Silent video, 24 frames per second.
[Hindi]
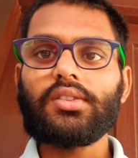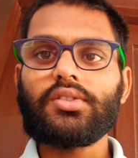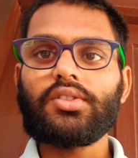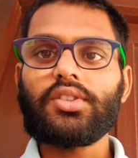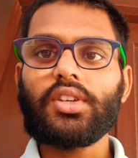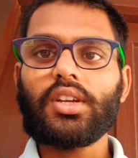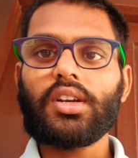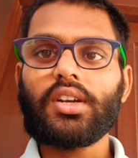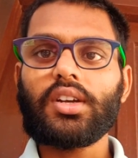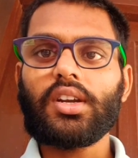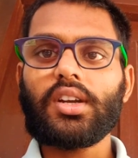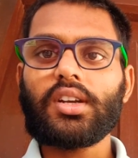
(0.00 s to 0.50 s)

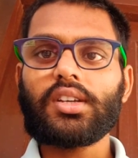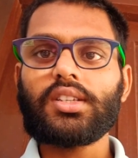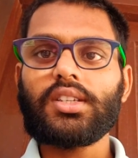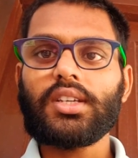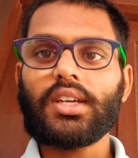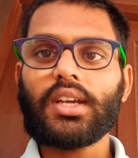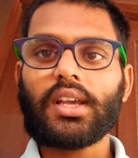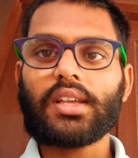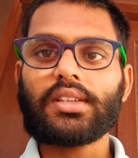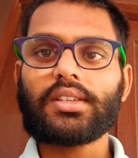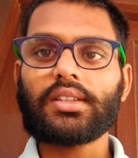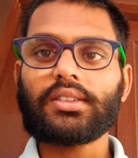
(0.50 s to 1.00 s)
जनरेट
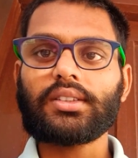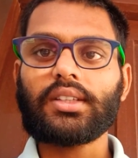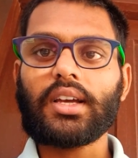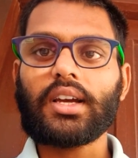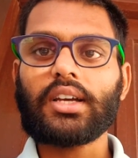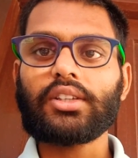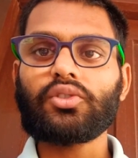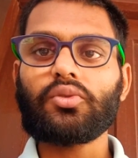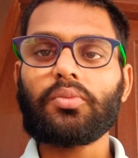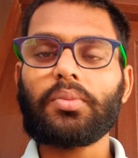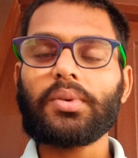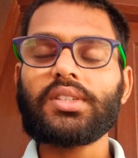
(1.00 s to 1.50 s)
किया जा सकता
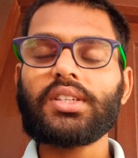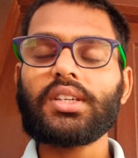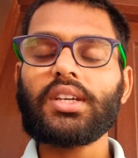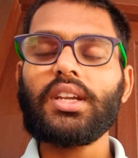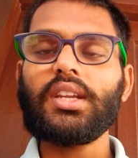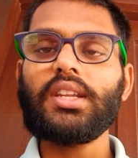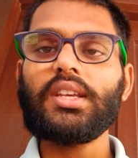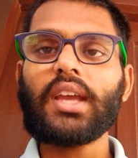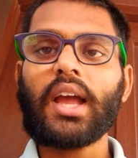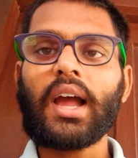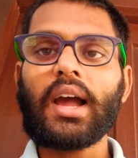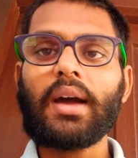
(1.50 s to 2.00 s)
है तो
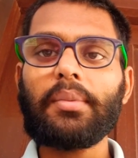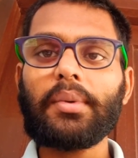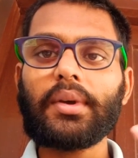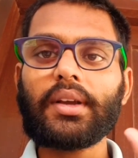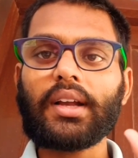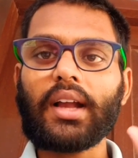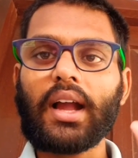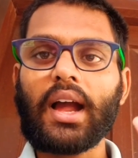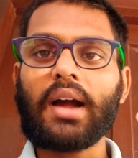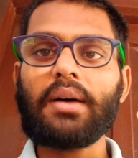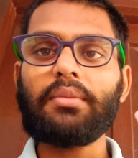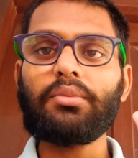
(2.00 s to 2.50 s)
बेसिकली यहाँ पे
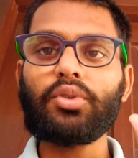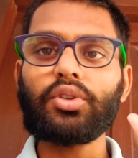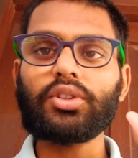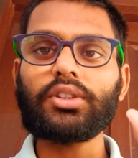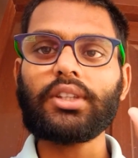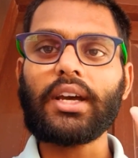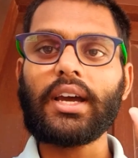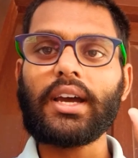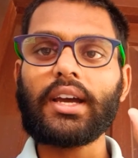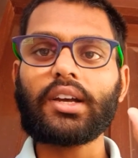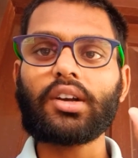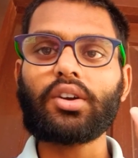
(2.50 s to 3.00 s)
काम
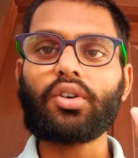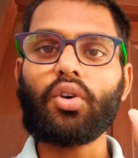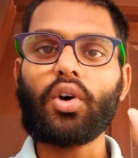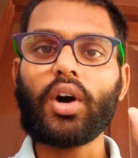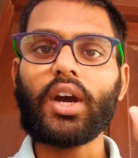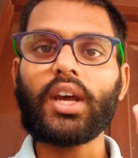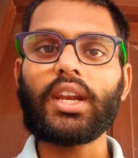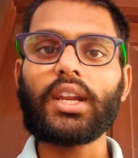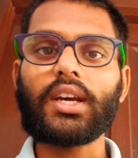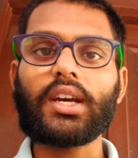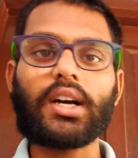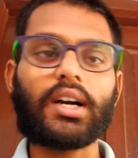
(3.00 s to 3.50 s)
होता है
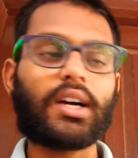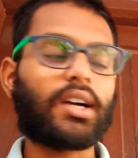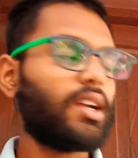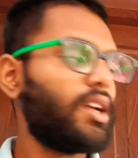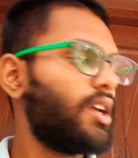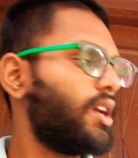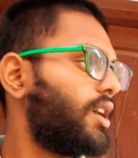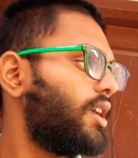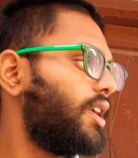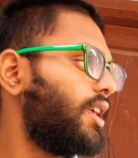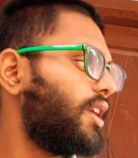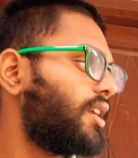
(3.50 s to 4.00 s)
कॉयल का
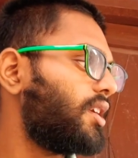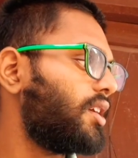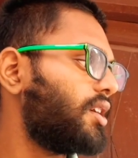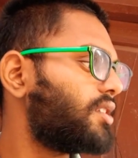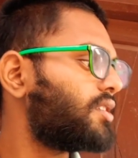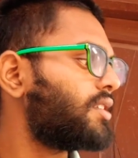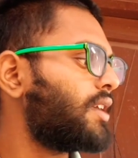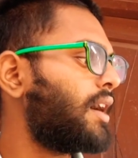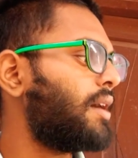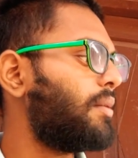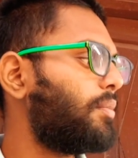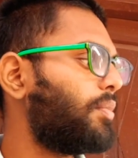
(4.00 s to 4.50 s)
एक
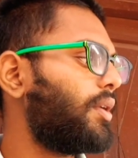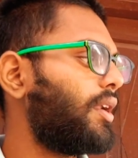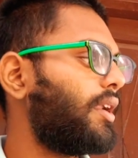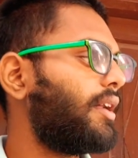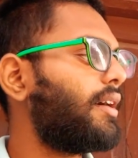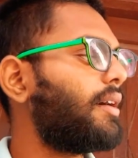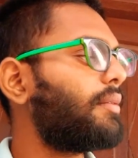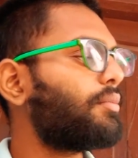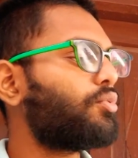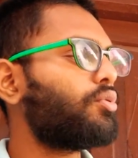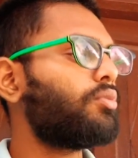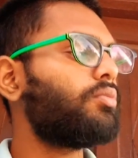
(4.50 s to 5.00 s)
एग्जांपल
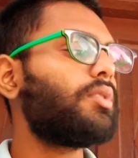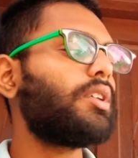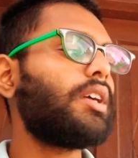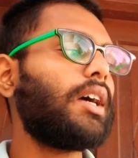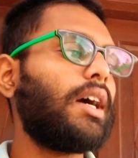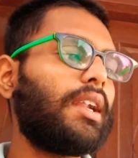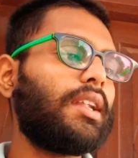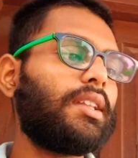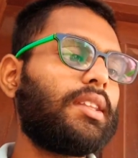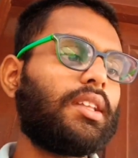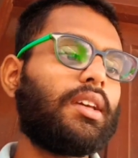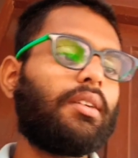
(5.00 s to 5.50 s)
आपको हम
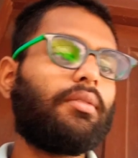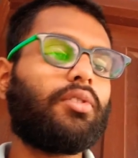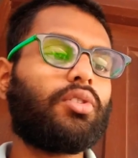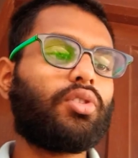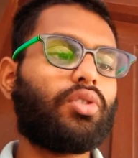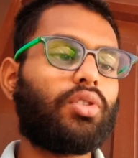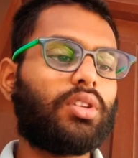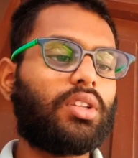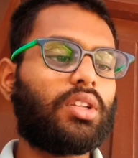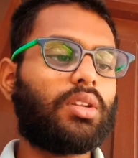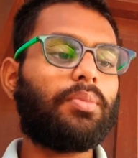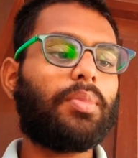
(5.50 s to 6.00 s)
दिखा देते हैं अभी
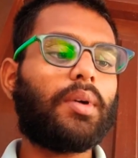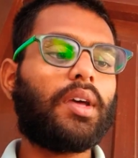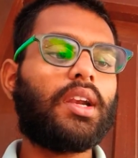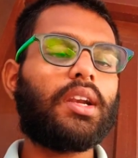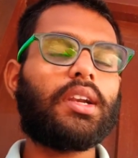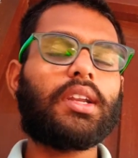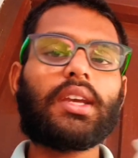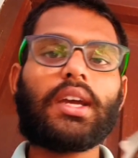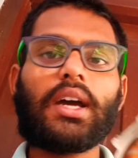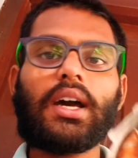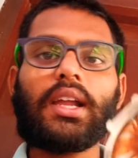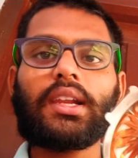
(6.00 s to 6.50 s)
थोड़ी देर पहले
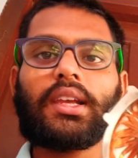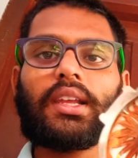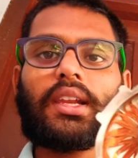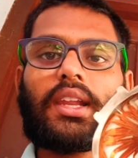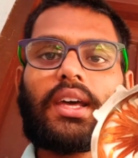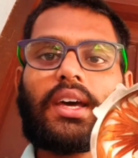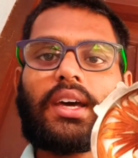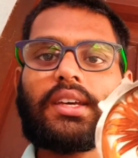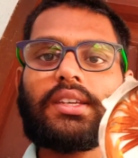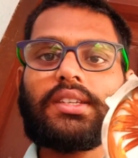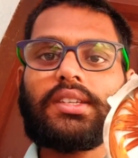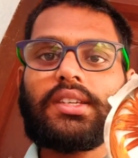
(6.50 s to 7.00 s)
निकाल के
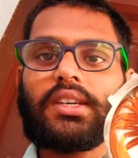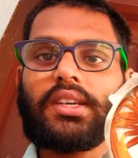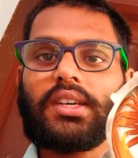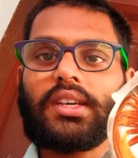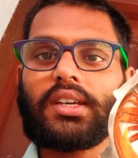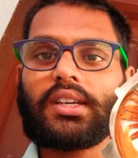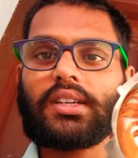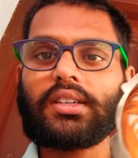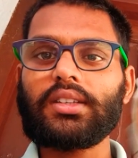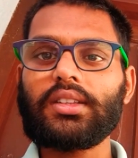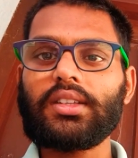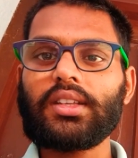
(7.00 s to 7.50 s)
लाए है ये
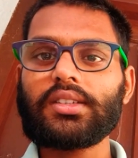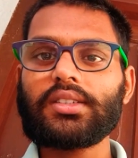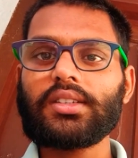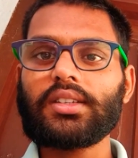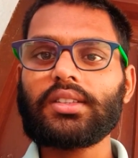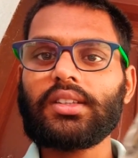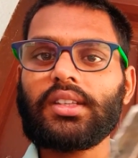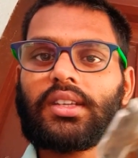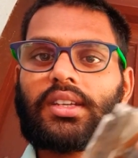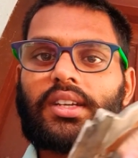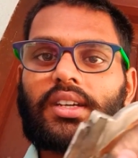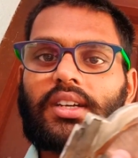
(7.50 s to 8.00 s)
एक देख
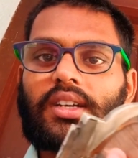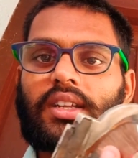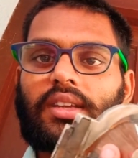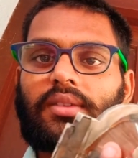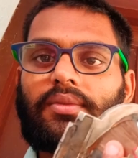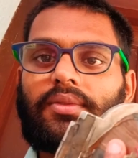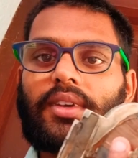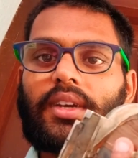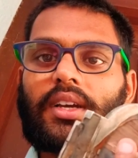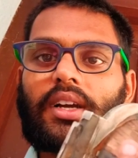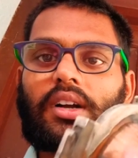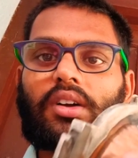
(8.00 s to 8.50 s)
सकते हैं ये
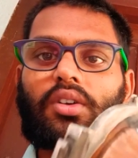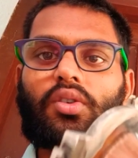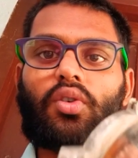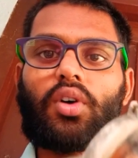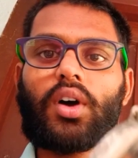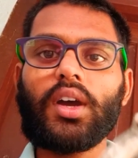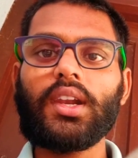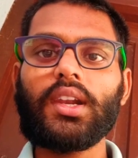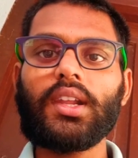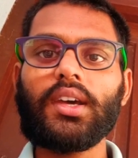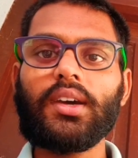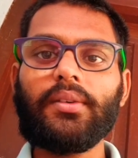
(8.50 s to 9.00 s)
टी का
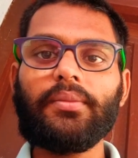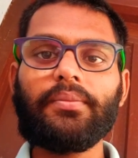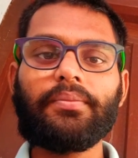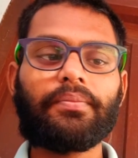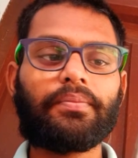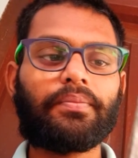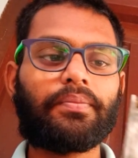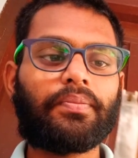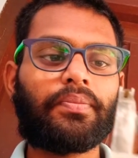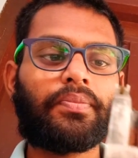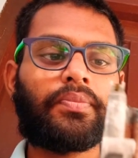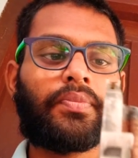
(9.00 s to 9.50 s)
कॉयल है
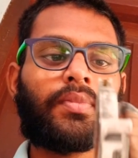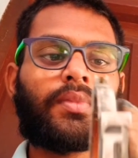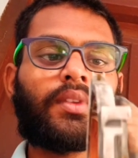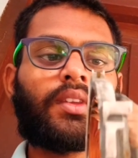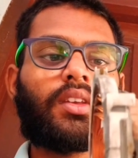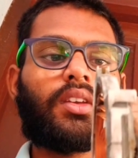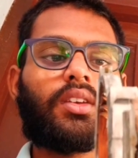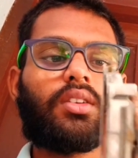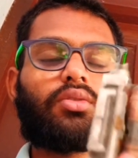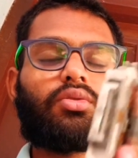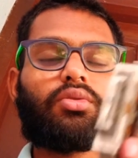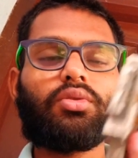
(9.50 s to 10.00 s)

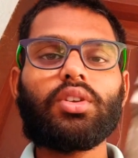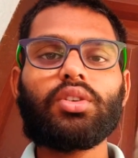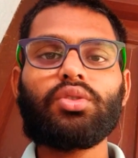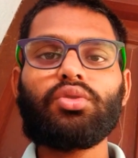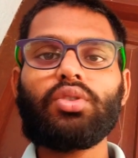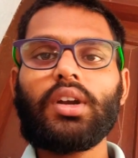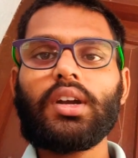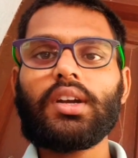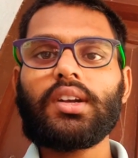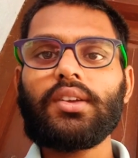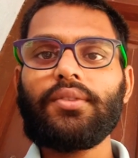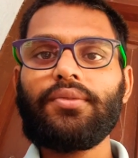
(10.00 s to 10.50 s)
तो ये
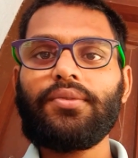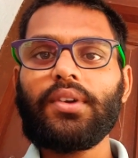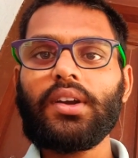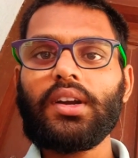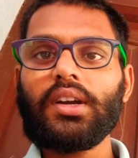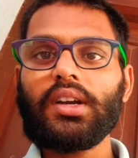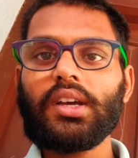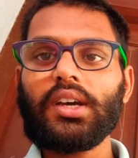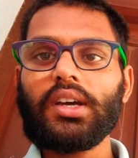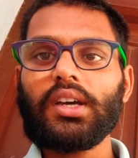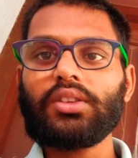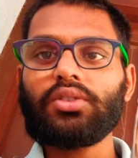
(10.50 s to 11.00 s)
थोड़ा
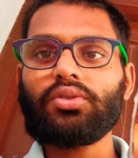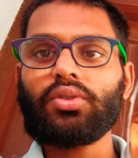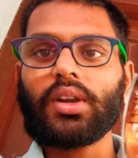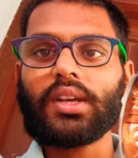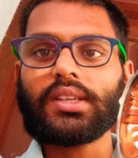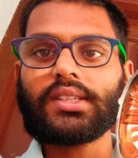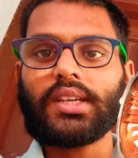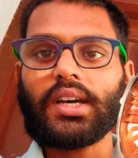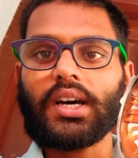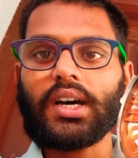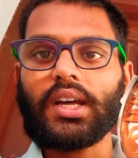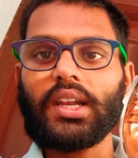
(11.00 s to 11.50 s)
डिफरेंट है थोड़ा
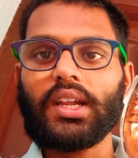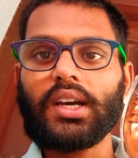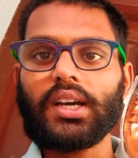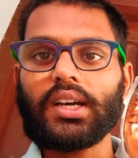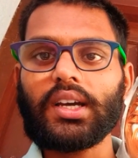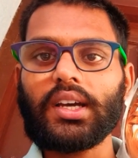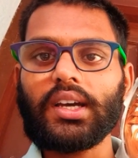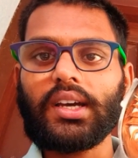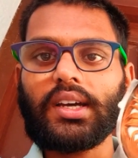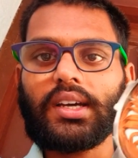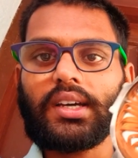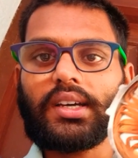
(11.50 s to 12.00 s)
सा अलग
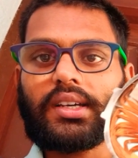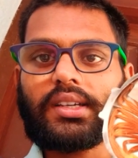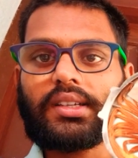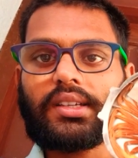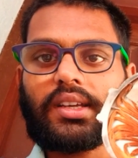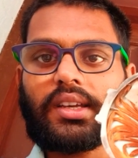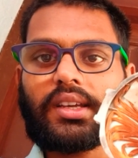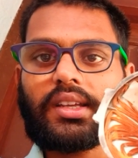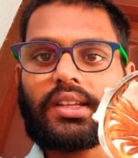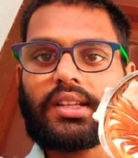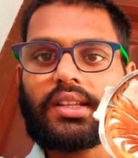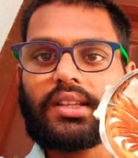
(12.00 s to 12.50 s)
है
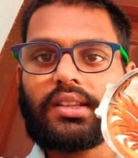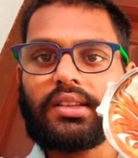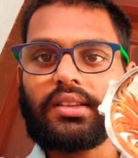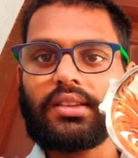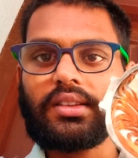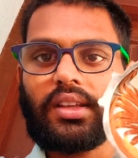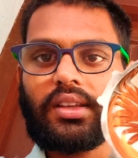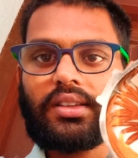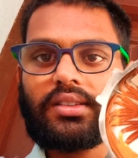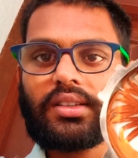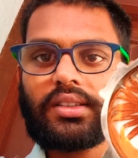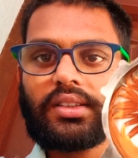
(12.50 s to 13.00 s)
ये
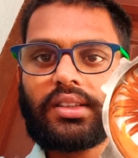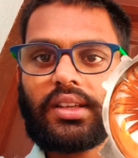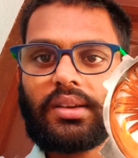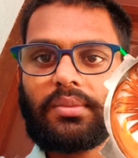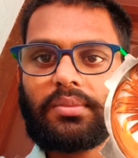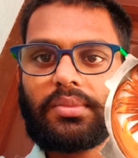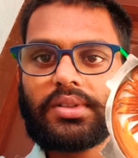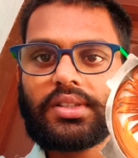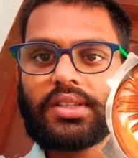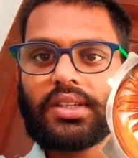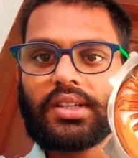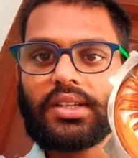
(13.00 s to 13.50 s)
देख सकते हैं
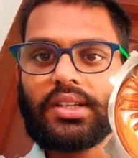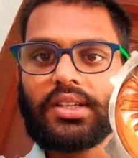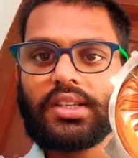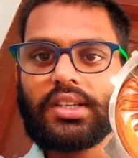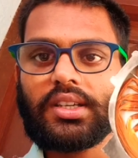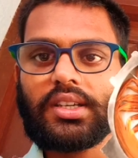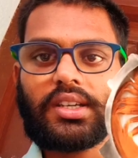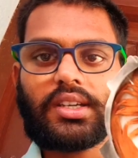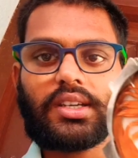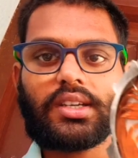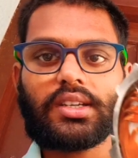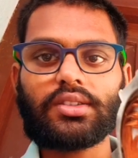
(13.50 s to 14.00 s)
बेसिकली
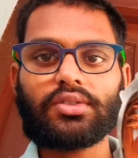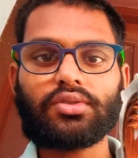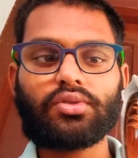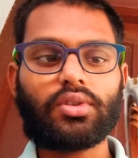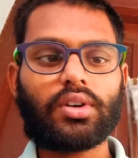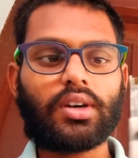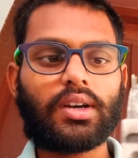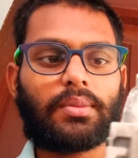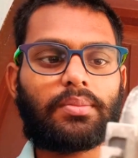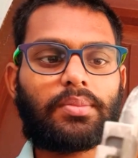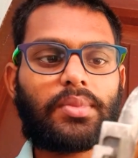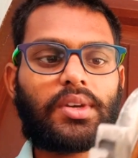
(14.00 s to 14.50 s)
ये जो
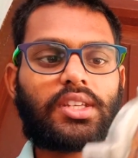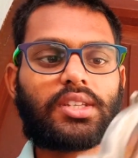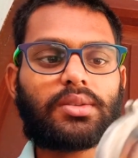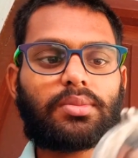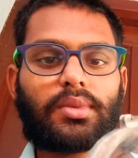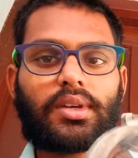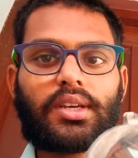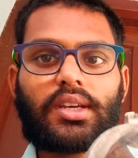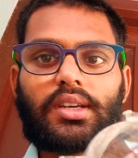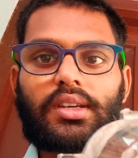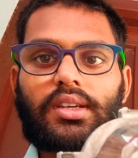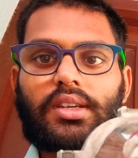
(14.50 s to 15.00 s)
है बीच
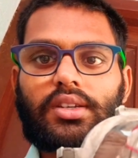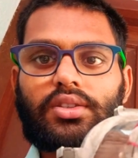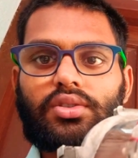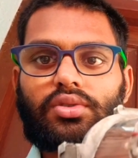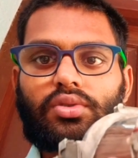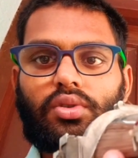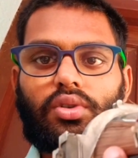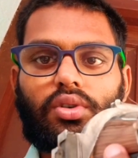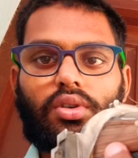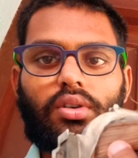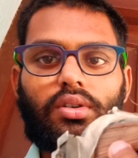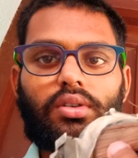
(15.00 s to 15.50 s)
में ये जो